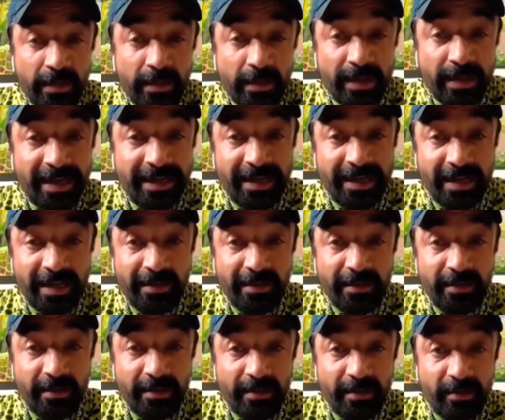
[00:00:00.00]
लेकिन
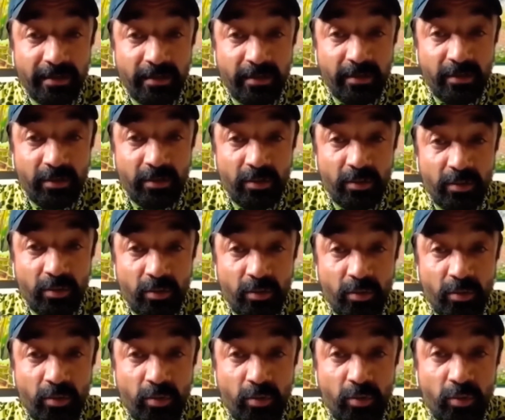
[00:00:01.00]

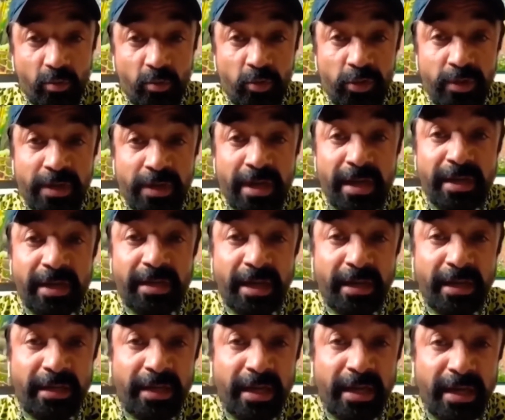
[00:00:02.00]
उसने
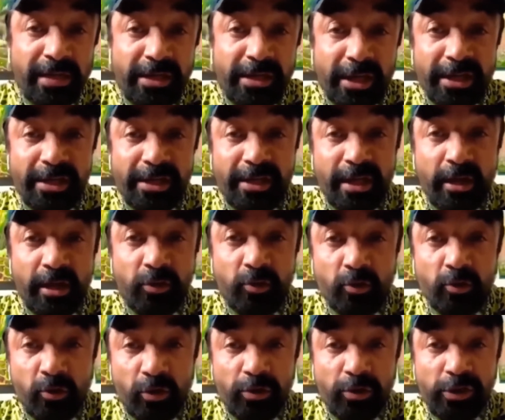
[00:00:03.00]
क्या किया चेंज किया
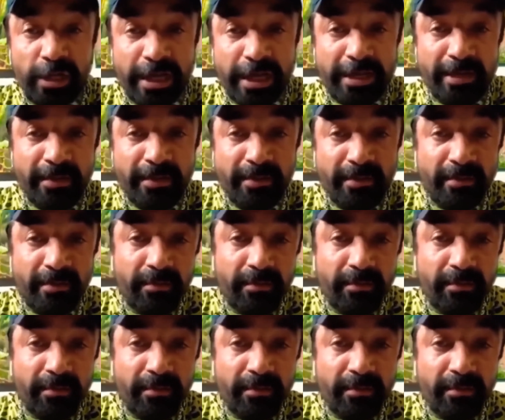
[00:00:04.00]
उसको चेरी